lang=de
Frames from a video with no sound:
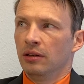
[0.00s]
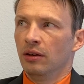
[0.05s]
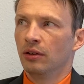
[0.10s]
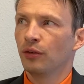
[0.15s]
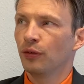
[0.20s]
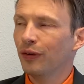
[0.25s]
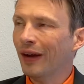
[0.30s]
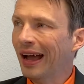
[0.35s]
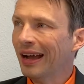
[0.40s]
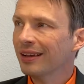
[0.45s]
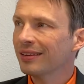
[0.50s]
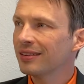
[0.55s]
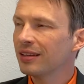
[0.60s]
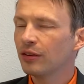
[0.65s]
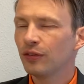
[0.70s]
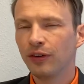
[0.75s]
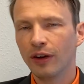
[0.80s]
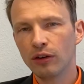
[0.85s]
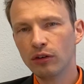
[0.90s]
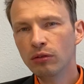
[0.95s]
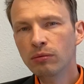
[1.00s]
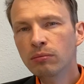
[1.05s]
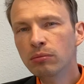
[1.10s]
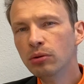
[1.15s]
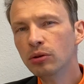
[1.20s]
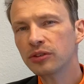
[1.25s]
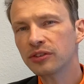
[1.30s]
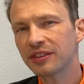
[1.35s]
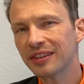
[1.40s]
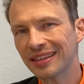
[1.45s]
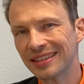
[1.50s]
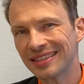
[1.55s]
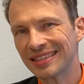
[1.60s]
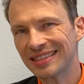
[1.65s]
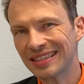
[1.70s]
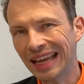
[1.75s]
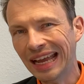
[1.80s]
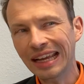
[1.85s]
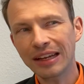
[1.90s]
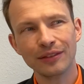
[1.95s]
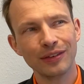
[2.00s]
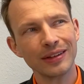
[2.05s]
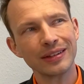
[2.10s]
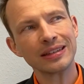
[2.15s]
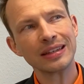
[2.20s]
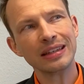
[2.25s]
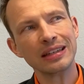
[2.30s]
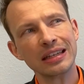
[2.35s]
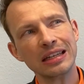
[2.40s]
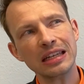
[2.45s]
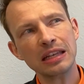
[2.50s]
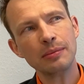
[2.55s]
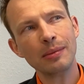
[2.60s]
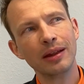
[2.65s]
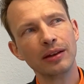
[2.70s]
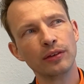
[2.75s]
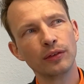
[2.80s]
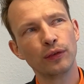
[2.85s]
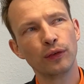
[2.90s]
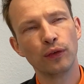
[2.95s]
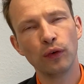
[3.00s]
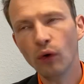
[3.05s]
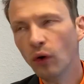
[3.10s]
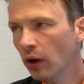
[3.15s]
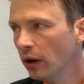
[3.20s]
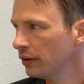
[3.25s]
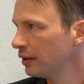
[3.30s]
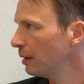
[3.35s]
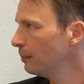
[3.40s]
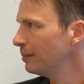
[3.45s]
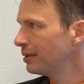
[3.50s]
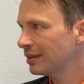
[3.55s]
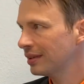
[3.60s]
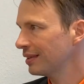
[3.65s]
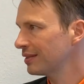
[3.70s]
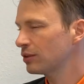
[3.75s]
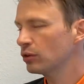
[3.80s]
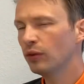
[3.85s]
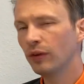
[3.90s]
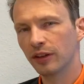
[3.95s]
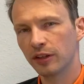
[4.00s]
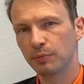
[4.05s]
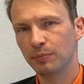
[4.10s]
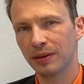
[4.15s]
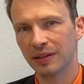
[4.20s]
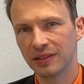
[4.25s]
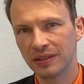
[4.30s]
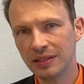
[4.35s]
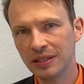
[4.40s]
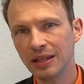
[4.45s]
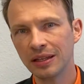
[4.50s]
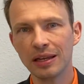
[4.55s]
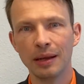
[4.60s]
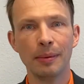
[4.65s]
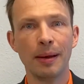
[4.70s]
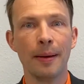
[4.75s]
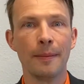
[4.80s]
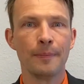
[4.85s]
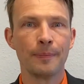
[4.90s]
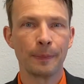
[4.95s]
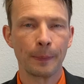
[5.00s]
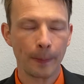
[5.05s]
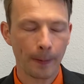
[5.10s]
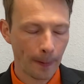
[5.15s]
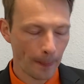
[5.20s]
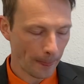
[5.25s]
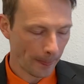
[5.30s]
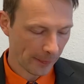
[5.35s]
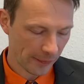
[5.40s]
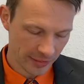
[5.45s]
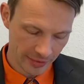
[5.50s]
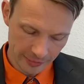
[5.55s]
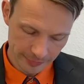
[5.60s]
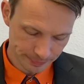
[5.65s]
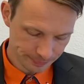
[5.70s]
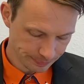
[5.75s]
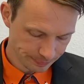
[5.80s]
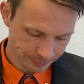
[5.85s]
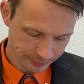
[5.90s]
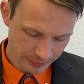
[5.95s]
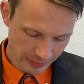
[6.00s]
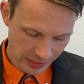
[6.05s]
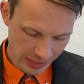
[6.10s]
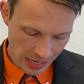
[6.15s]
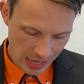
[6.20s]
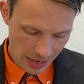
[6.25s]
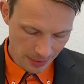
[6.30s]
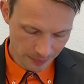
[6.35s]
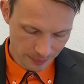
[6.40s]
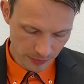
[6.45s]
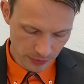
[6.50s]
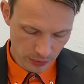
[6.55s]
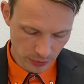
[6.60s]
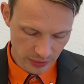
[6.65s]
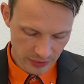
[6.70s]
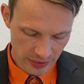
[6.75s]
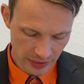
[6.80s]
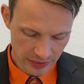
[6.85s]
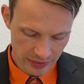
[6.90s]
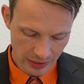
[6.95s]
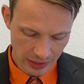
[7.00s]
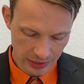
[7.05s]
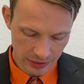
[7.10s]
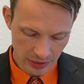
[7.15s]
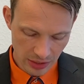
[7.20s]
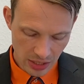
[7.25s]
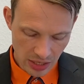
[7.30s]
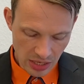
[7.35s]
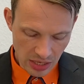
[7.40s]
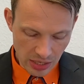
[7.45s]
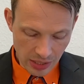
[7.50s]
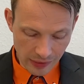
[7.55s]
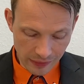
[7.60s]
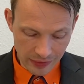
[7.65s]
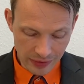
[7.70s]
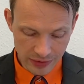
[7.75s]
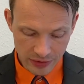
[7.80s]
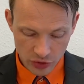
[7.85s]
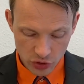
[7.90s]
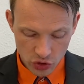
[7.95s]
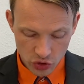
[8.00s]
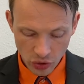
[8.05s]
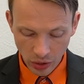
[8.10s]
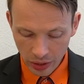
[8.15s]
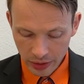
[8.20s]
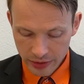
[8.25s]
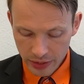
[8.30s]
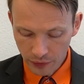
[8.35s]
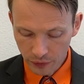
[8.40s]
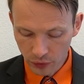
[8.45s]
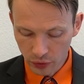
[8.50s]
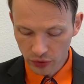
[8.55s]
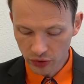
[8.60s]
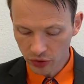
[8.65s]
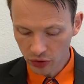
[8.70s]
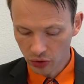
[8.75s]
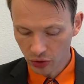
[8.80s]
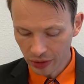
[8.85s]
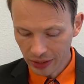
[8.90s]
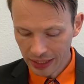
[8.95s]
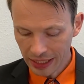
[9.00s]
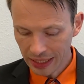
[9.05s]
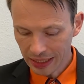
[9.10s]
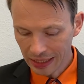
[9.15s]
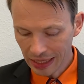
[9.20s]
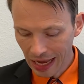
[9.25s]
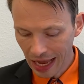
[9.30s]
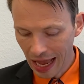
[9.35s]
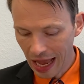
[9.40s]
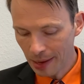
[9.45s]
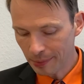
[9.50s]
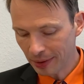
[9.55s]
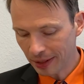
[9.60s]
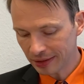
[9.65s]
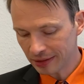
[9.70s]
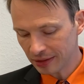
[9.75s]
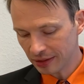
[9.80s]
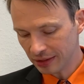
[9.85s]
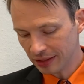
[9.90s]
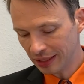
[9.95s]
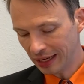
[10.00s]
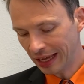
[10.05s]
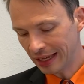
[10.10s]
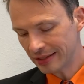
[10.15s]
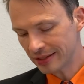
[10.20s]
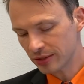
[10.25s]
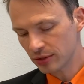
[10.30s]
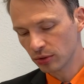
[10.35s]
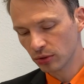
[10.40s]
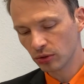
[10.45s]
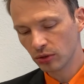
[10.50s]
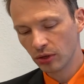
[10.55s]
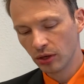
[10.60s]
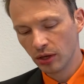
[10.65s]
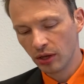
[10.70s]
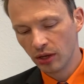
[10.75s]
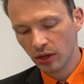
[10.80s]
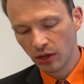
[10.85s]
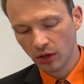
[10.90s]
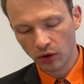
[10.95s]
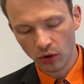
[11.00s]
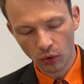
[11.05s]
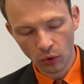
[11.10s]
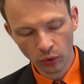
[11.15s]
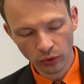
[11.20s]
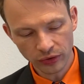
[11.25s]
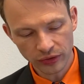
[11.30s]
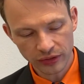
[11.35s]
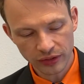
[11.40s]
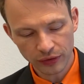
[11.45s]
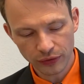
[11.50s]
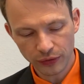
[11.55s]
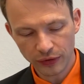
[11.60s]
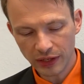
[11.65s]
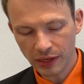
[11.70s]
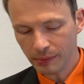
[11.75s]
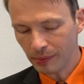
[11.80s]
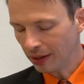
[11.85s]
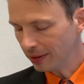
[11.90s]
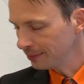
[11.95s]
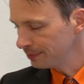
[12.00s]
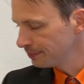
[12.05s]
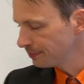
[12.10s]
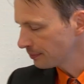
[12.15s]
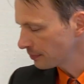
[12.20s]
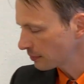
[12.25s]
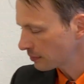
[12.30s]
Und du fragst dich, warum muss das sein? Was geht in jemanden vor, damit das sowas passiert? Aber ja, so ist das halt. Wir sind stolz auf unsere Kollegen, Arbeit, die Leistung und die Firma.